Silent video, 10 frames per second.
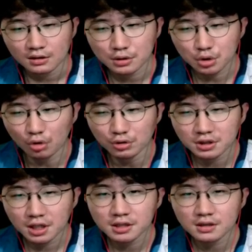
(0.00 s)
저는
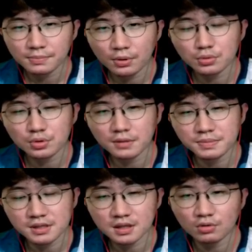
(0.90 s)
사실 평소랑
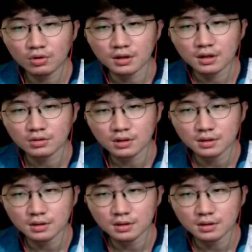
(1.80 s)
비슷한 것 같아요. 그냥